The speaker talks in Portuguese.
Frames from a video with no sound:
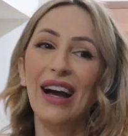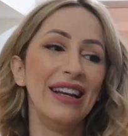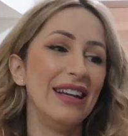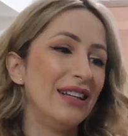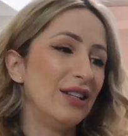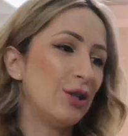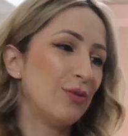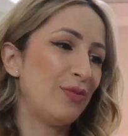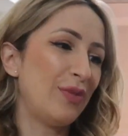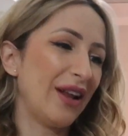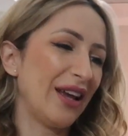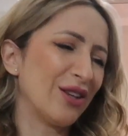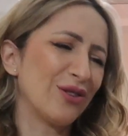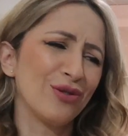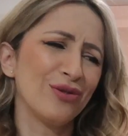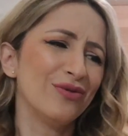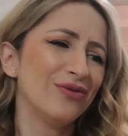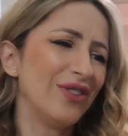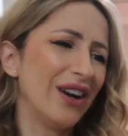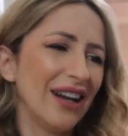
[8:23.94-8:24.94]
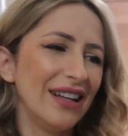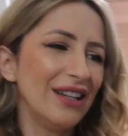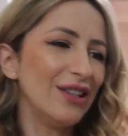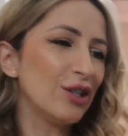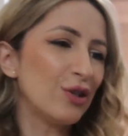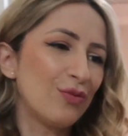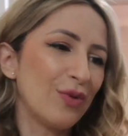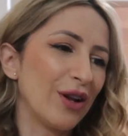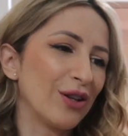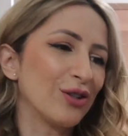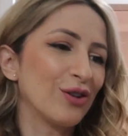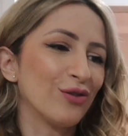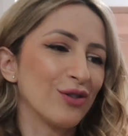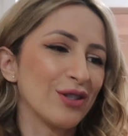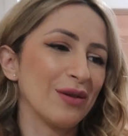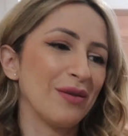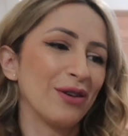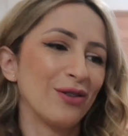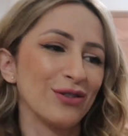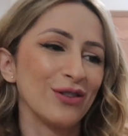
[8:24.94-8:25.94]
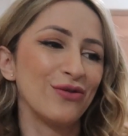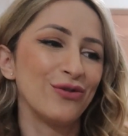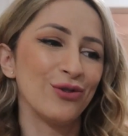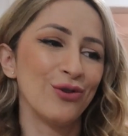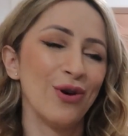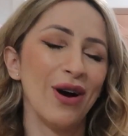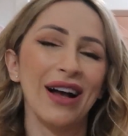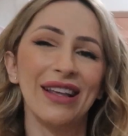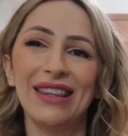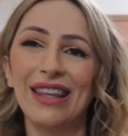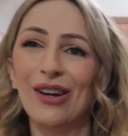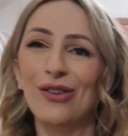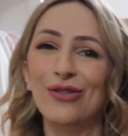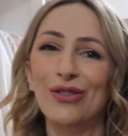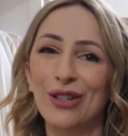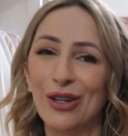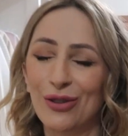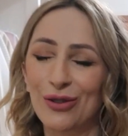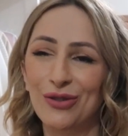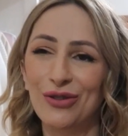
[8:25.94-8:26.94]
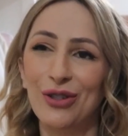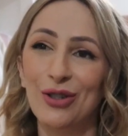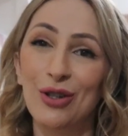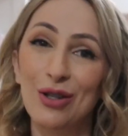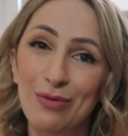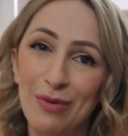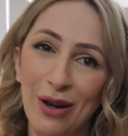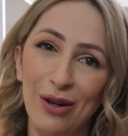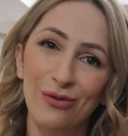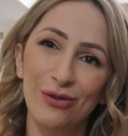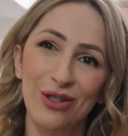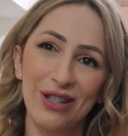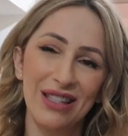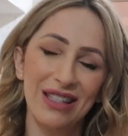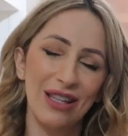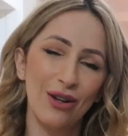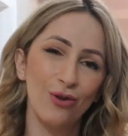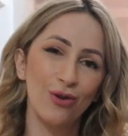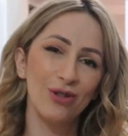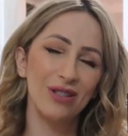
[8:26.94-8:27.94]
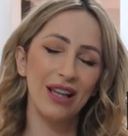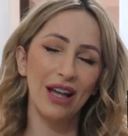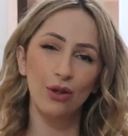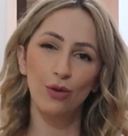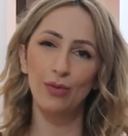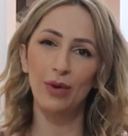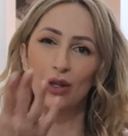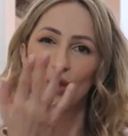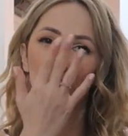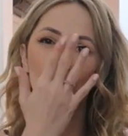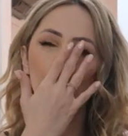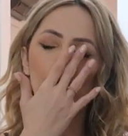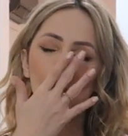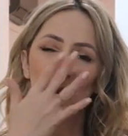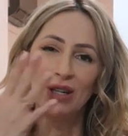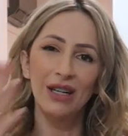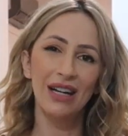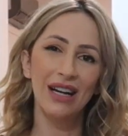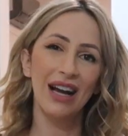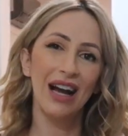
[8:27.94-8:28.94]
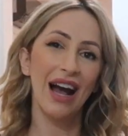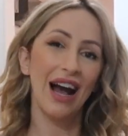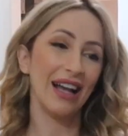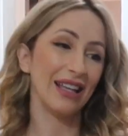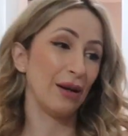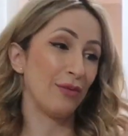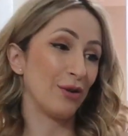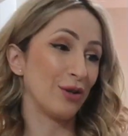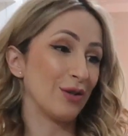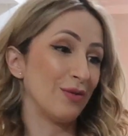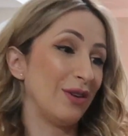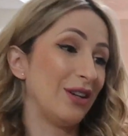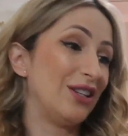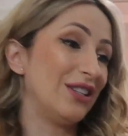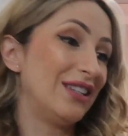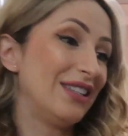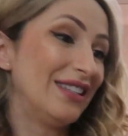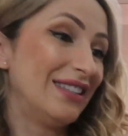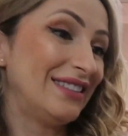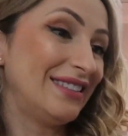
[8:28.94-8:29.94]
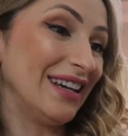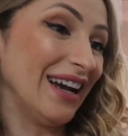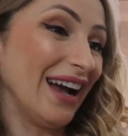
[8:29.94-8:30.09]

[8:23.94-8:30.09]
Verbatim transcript: Aline de Preto. Vai, Aline de Preto, que eu vou saber que você ficou até o final do vídeo. Espero que vocês tenham gostado. Um beijo. Até a próxima aí.